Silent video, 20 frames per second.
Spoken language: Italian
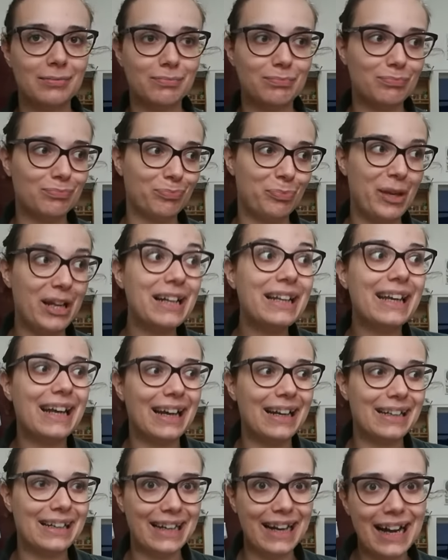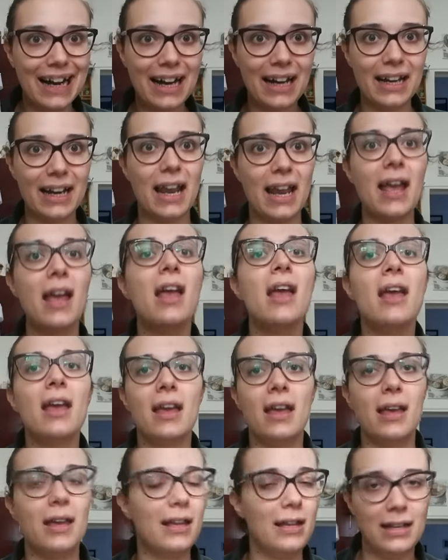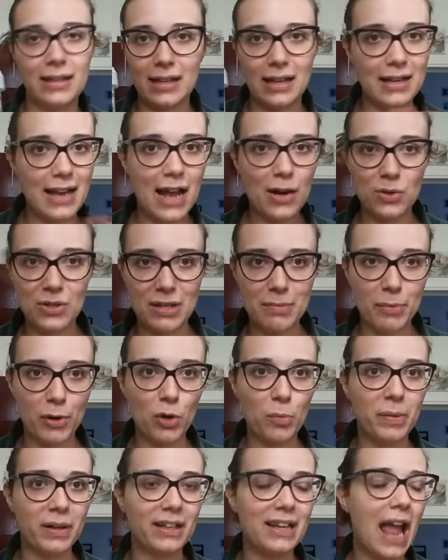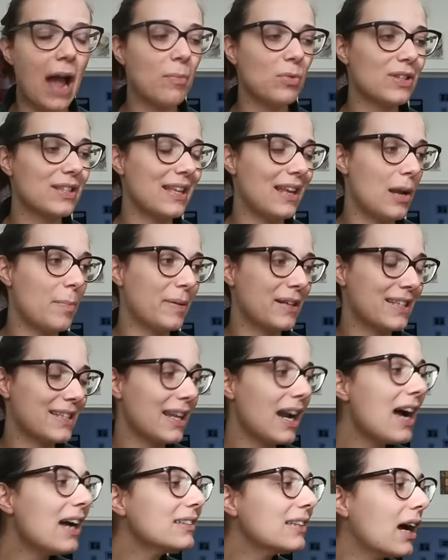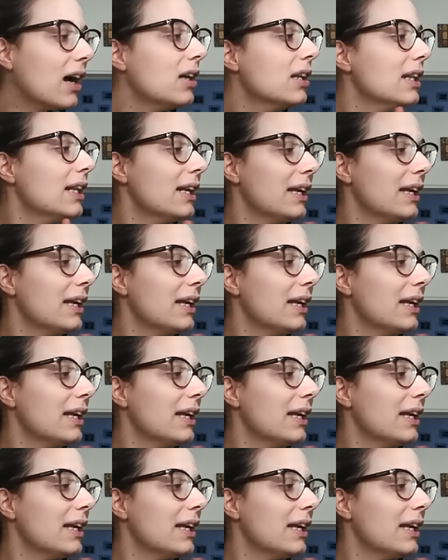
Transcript: Mm, piena di calcare, e, l'italiano sempre lo perdiamo, stella per strada,